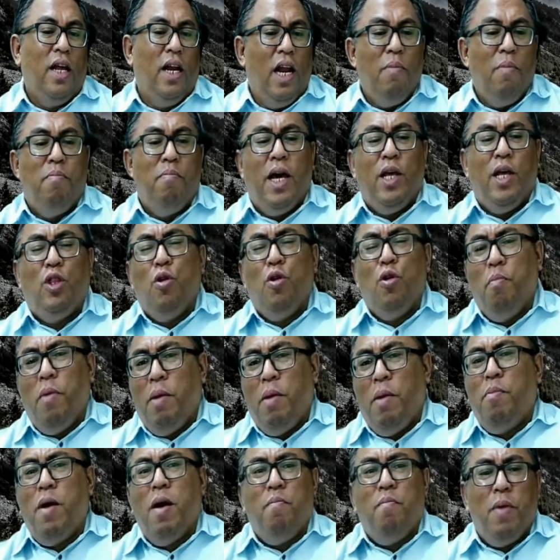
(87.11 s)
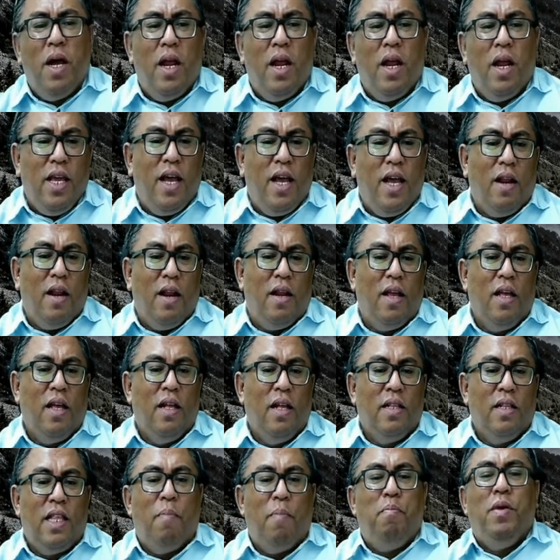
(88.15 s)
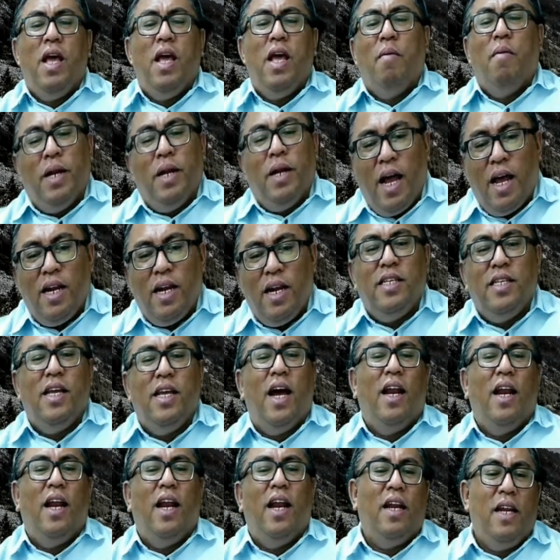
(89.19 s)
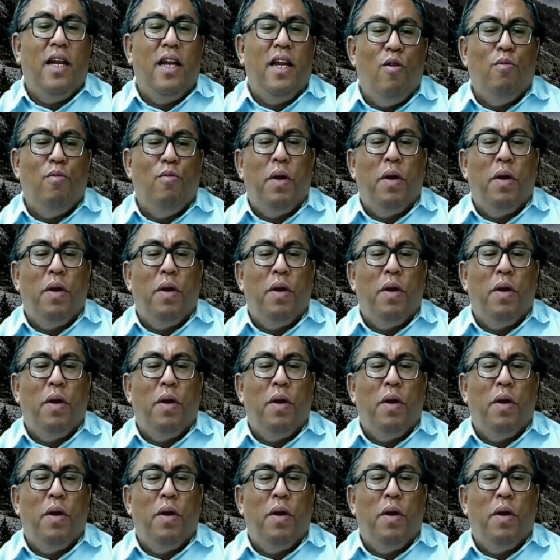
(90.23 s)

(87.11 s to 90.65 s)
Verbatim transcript: Lembah itu memang mengerikan, tapi yang menariknya adalah Daud